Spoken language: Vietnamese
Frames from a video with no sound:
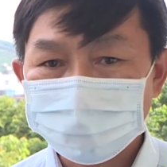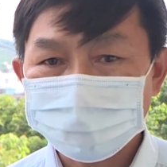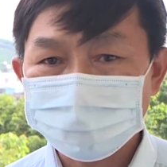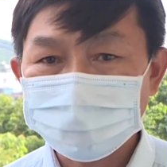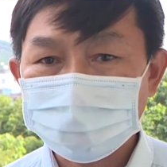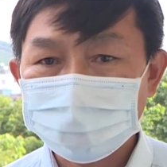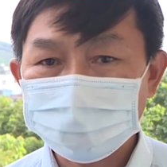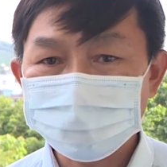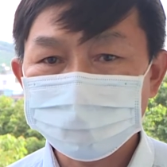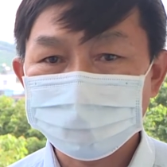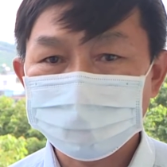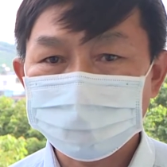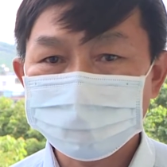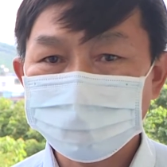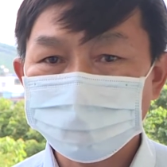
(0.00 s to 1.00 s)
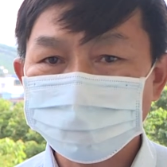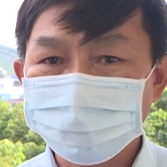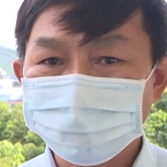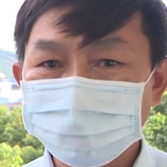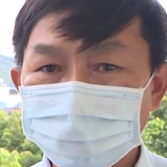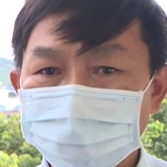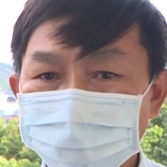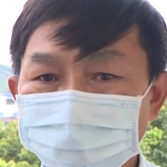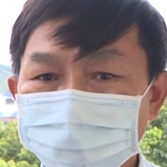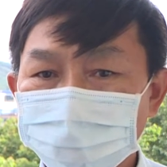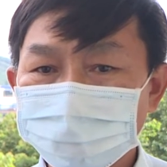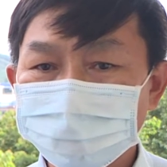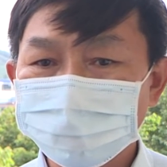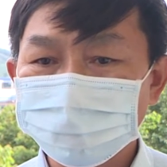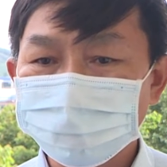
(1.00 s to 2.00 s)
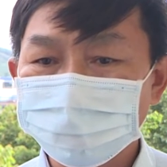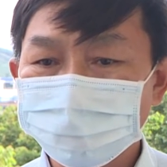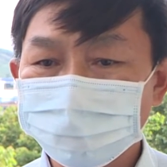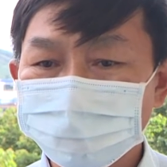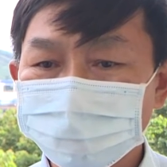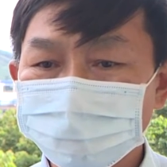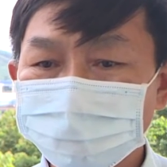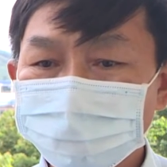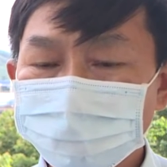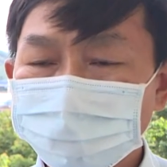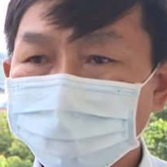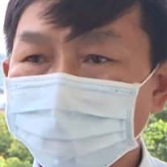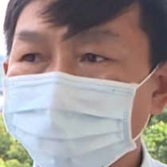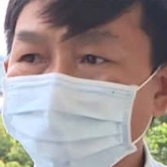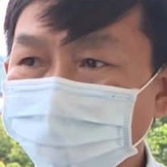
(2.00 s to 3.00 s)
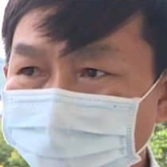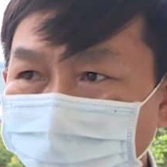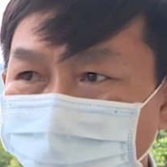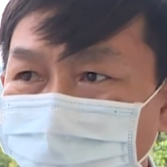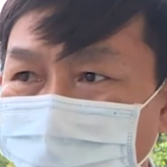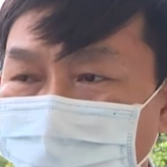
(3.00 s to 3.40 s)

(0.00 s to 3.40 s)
Thứ hai đó là phòng chống các cái loài côn trùng